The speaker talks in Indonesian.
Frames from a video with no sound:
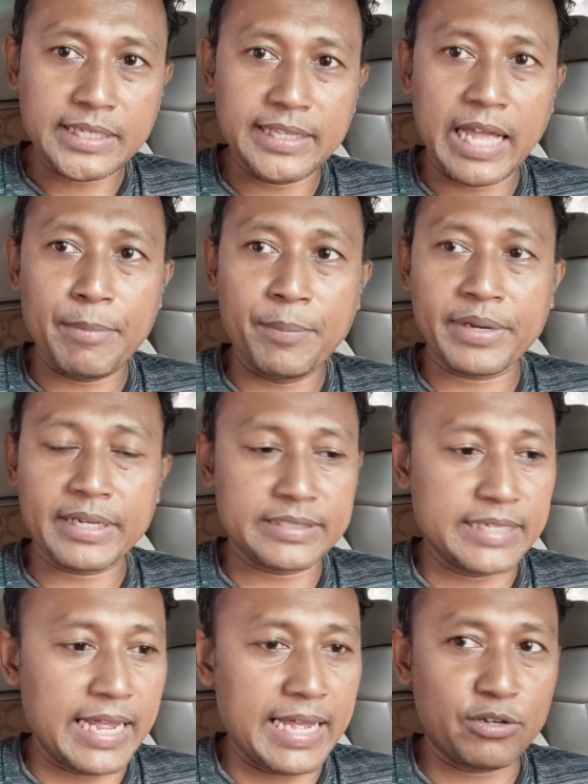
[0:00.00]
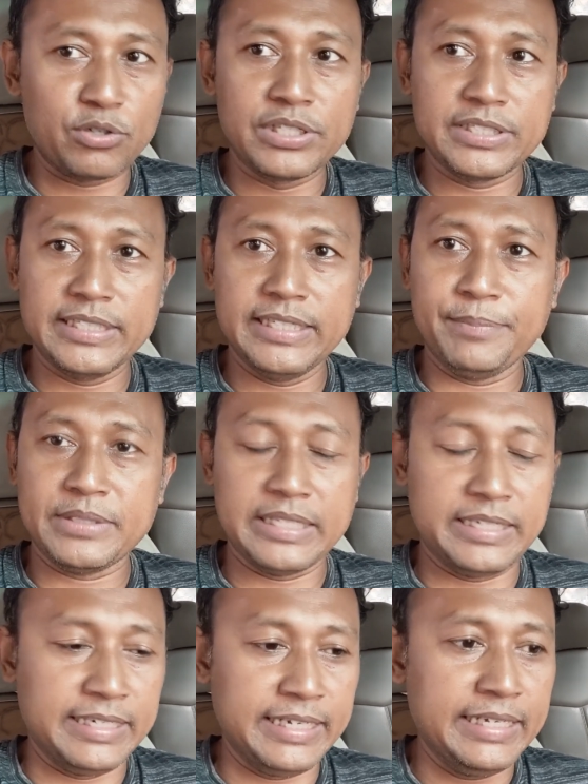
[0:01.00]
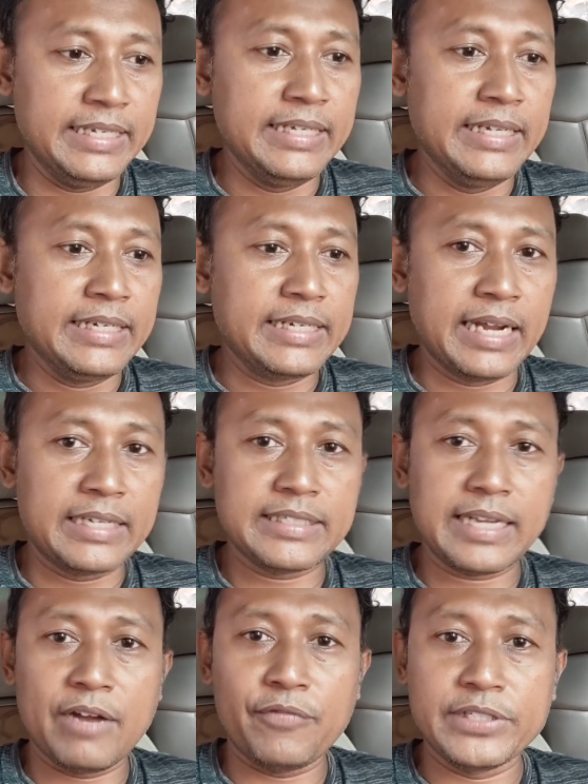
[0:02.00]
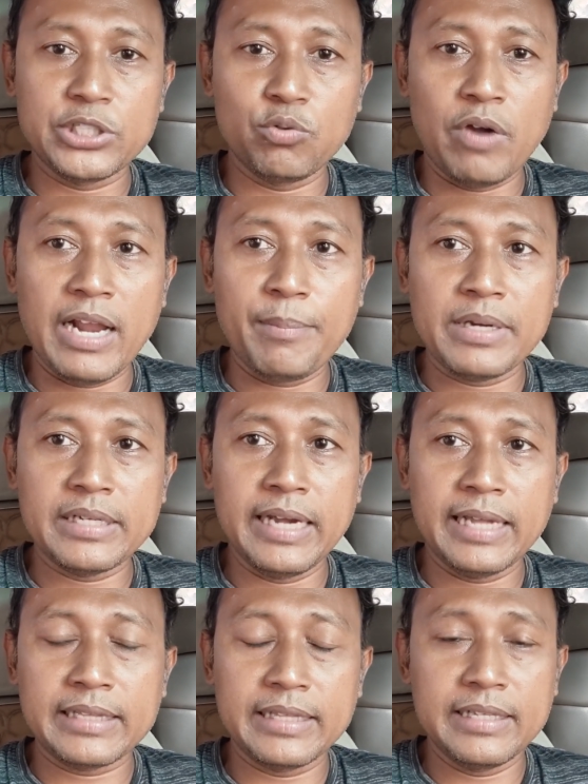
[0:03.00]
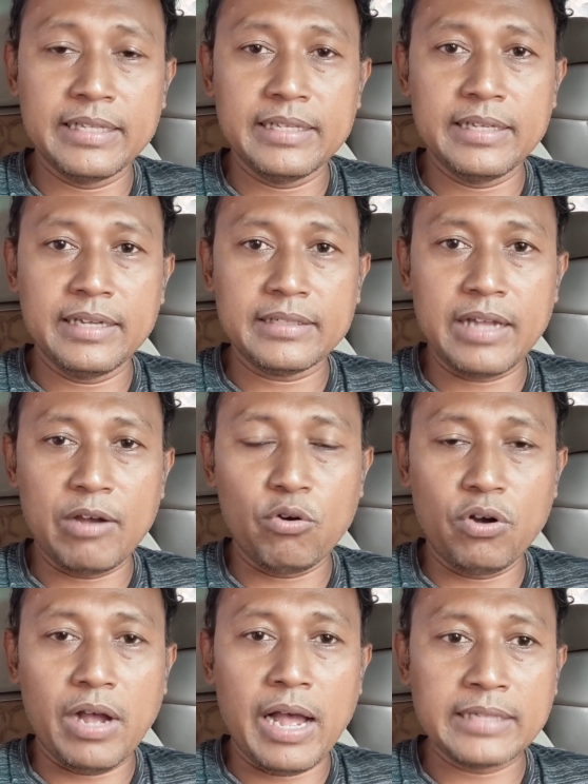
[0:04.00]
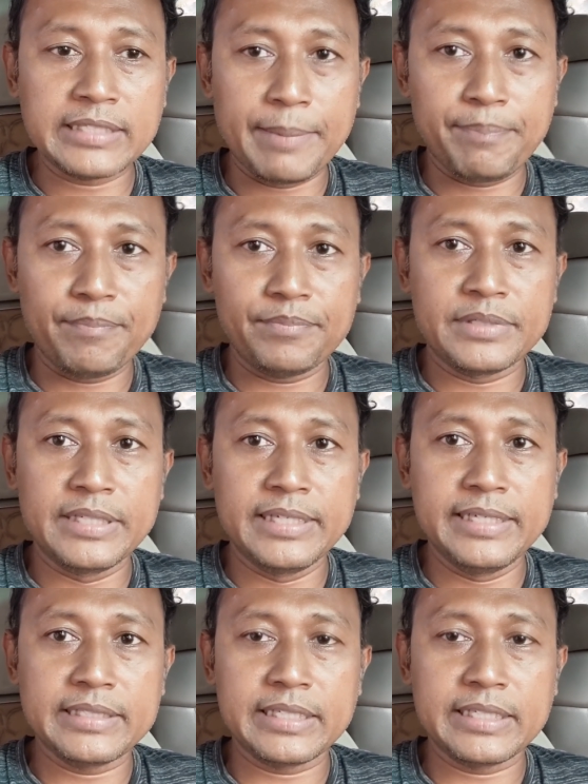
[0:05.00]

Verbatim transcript: kita memeriksa kondisi mesin ini dengan secara visual melihat asap di